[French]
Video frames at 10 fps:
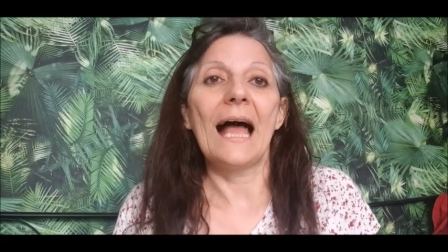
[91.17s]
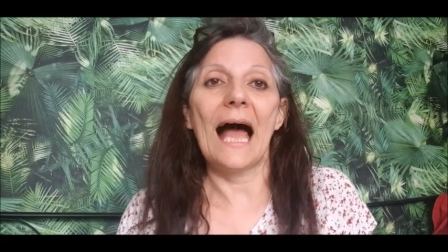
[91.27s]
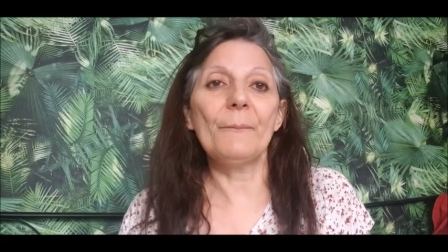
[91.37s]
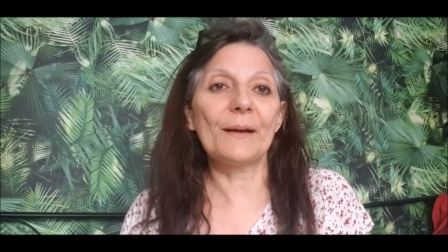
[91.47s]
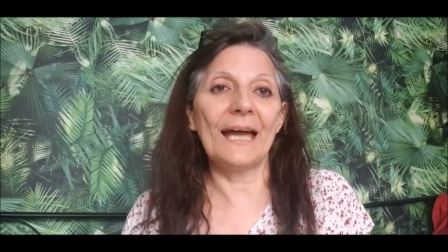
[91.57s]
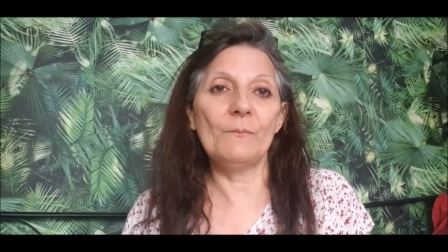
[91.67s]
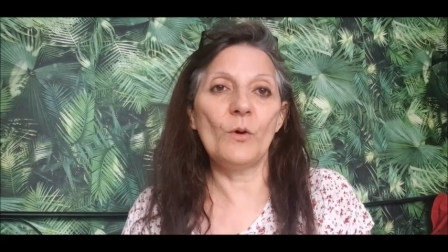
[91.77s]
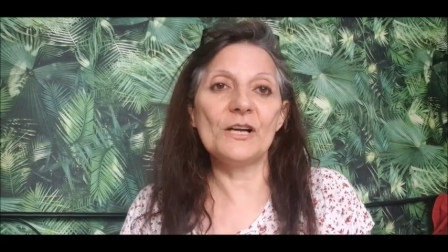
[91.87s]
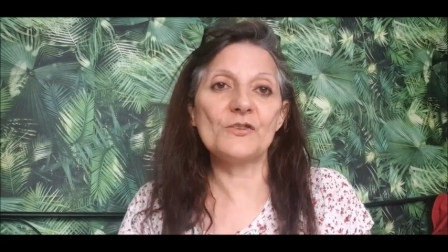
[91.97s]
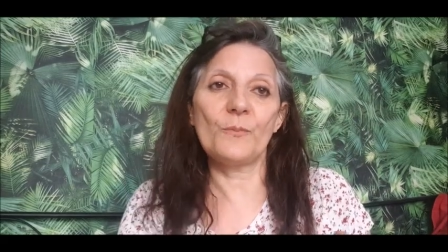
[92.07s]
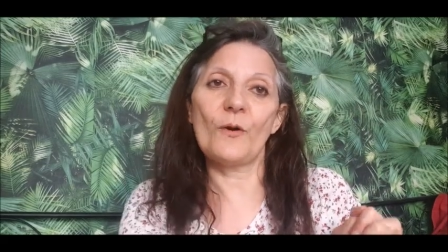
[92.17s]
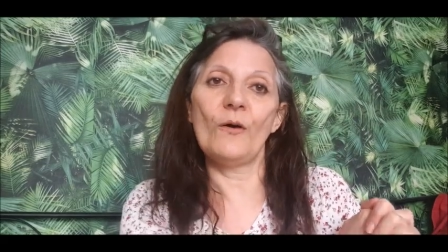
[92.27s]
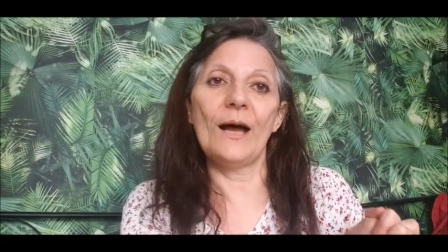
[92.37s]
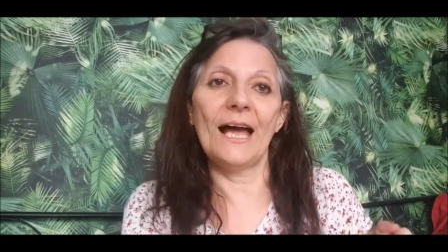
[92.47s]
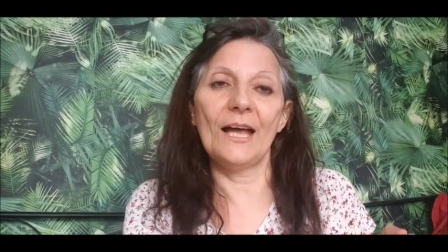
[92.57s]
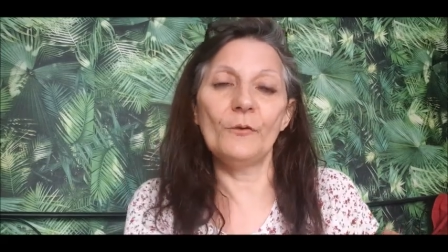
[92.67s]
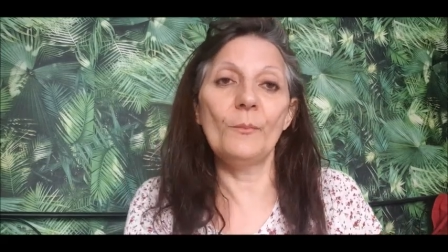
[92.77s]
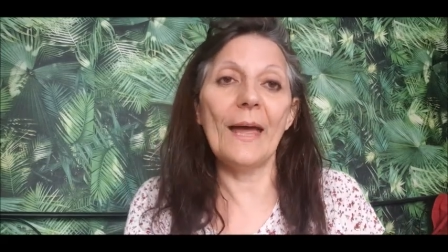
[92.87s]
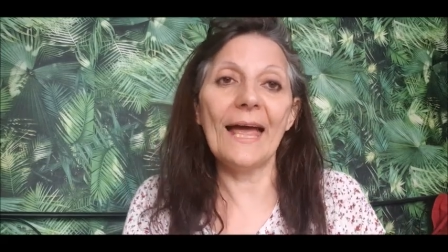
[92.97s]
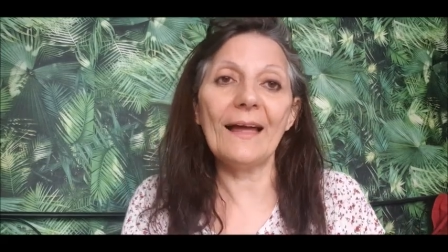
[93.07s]
Après moi je prends un
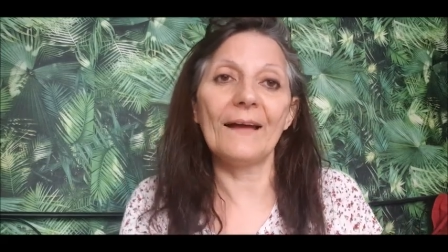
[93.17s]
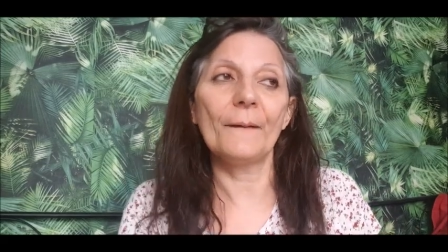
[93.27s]
Uber,